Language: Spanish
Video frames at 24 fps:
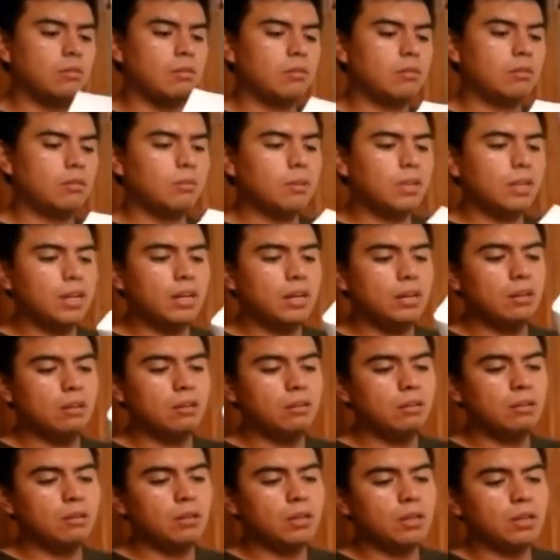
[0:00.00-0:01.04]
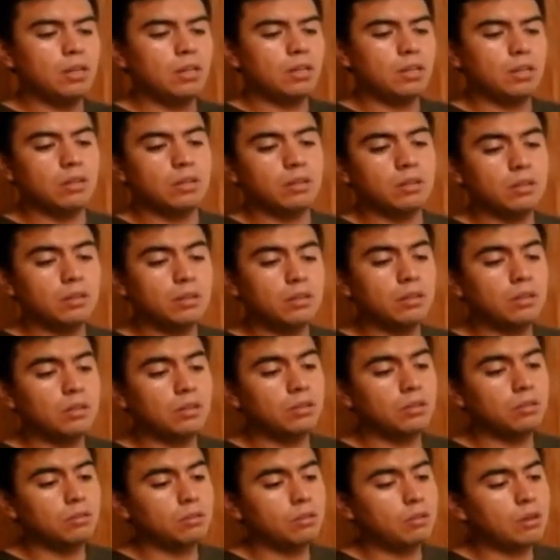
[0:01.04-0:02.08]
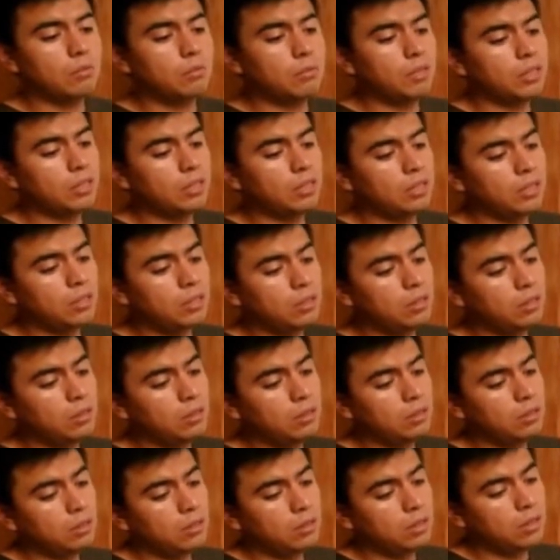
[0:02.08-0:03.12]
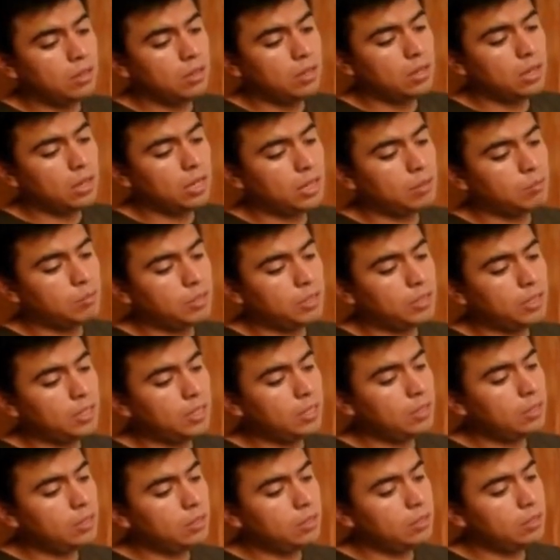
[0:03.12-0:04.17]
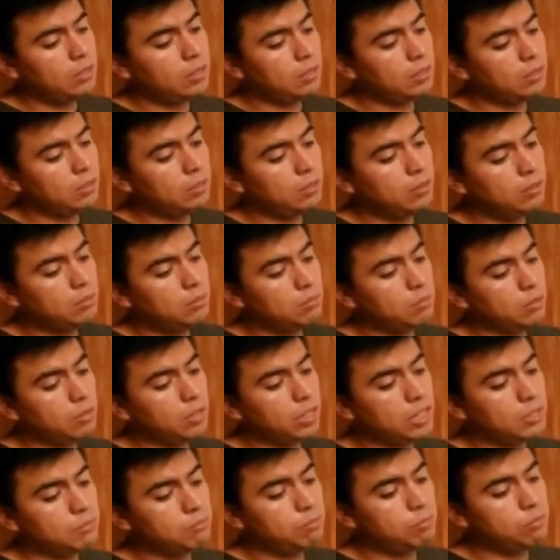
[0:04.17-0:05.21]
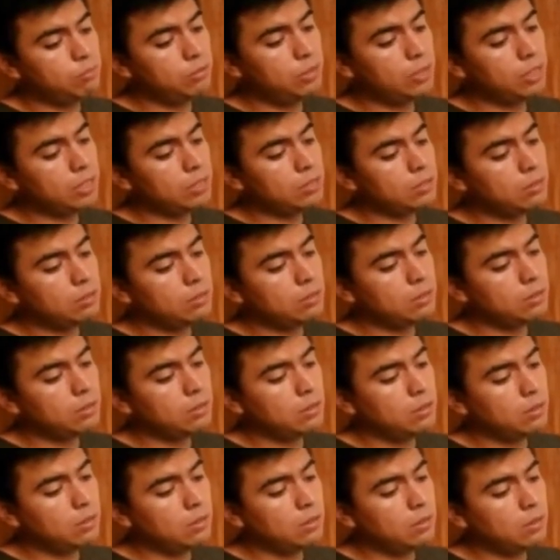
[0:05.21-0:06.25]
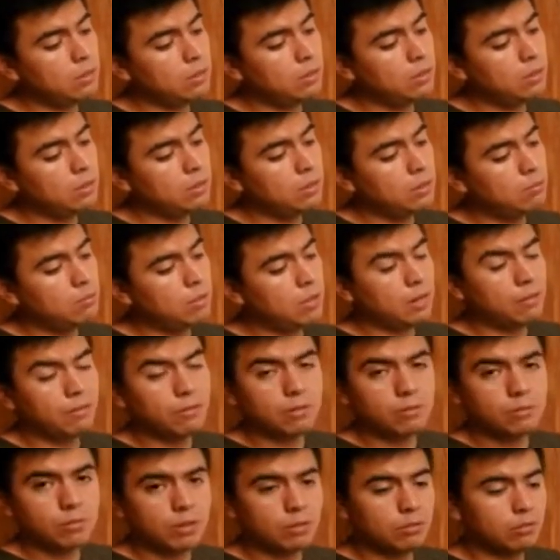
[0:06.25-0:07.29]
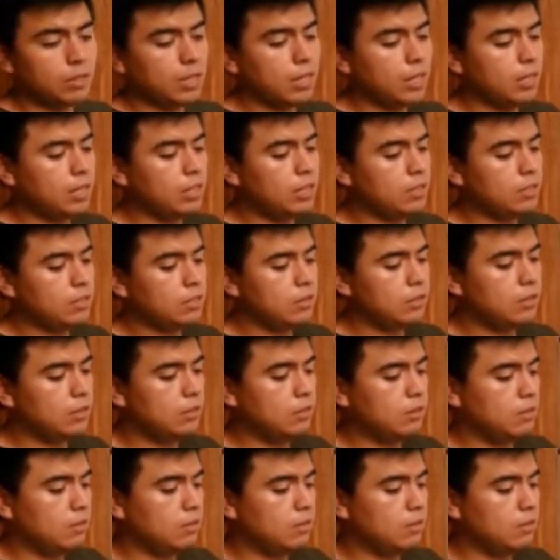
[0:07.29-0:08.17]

doblarlo eh, nuevamente a la mitad por las puntas para formar una X.